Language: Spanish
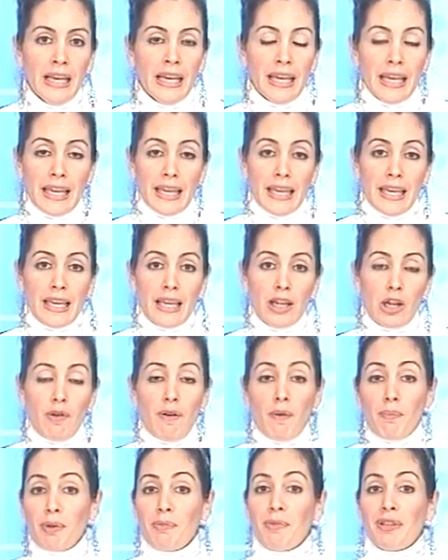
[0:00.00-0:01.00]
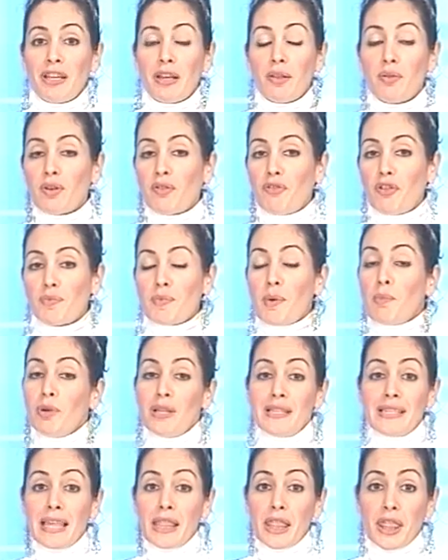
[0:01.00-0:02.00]
y lo va a permitir de una forma muy
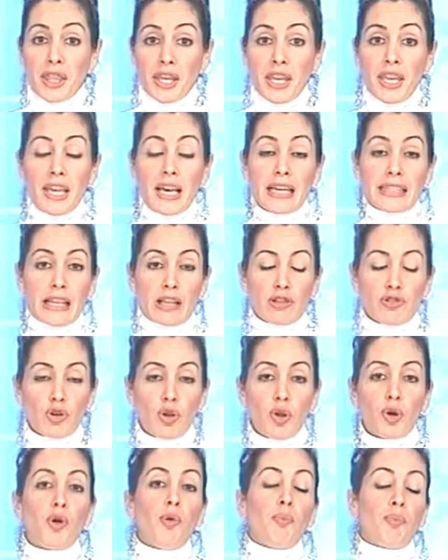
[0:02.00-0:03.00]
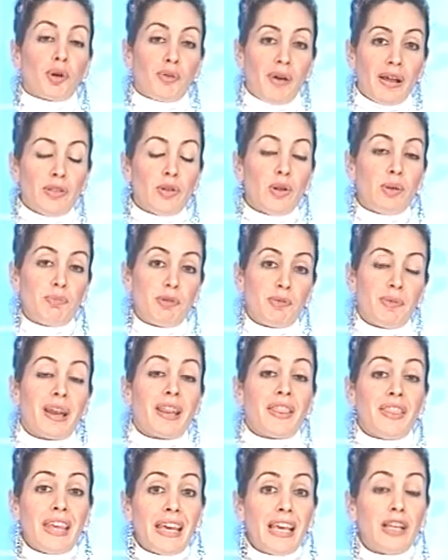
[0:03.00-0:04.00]
sencilla, tan solo comprobando el primer
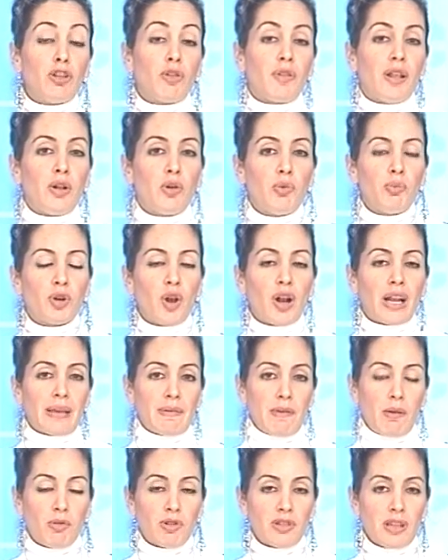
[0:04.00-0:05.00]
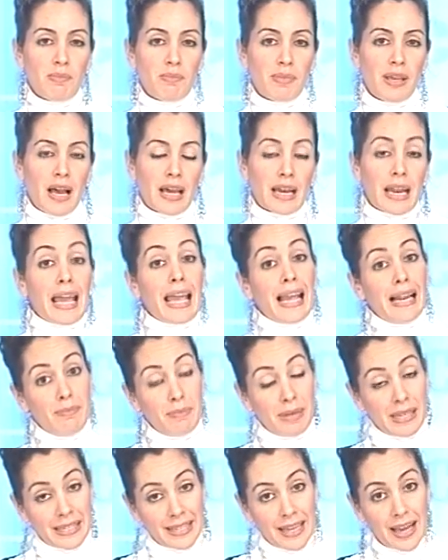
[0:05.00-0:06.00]
dígito del número al que vamos a enviar el
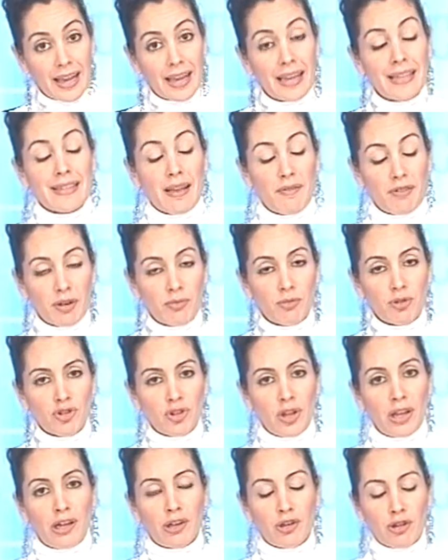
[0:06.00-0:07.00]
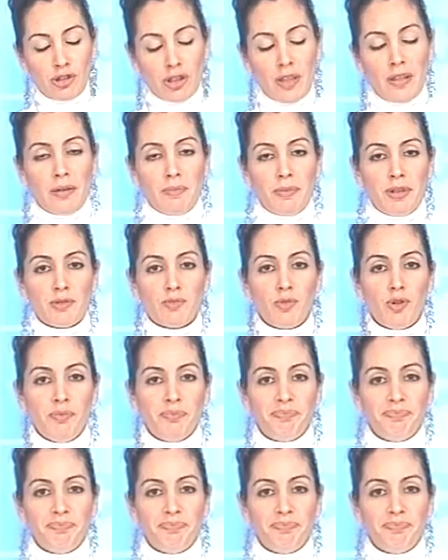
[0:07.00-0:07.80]
mensaje sabremos el coste del mismo.